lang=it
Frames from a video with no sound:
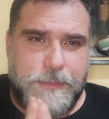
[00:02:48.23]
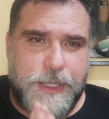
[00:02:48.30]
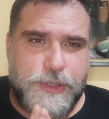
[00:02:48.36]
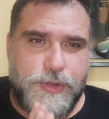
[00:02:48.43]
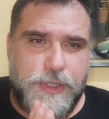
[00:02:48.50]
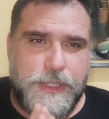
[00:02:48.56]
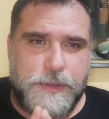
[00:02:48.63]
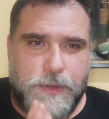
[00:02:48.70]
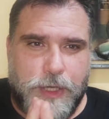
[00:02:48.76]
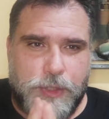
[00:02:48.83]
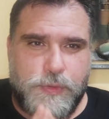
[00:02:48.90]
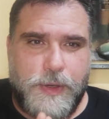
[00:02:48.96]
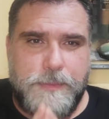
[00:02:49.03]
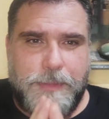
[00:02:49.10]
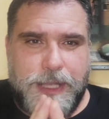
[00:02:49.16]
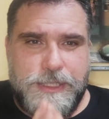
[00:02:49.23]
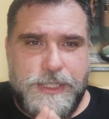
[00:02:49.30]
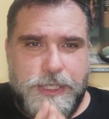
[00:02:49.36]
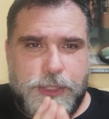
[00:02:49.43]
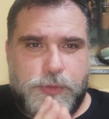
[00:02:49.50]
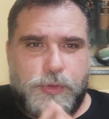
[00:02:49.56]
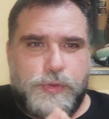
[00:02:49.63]
maggiolino la sua
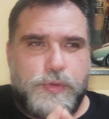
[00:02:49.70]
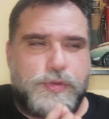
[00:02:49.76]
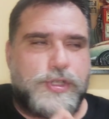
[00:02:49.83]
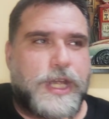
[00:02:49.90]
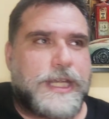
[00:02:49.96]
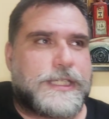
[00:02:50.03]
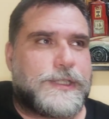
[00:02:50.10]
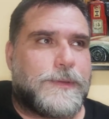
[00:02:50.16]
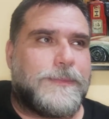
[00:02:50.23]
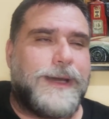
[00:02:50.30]
immagine e il suo successo,